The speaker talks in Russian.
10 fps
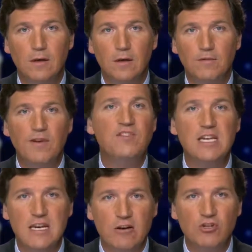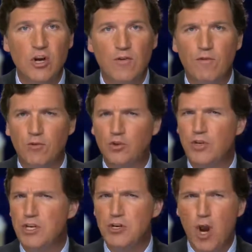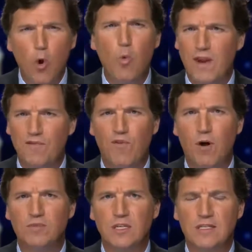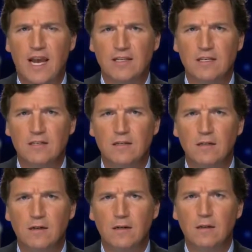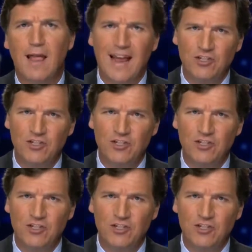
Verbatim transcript: 15 лет назад в Техасе практически не было ветроэнергостанций.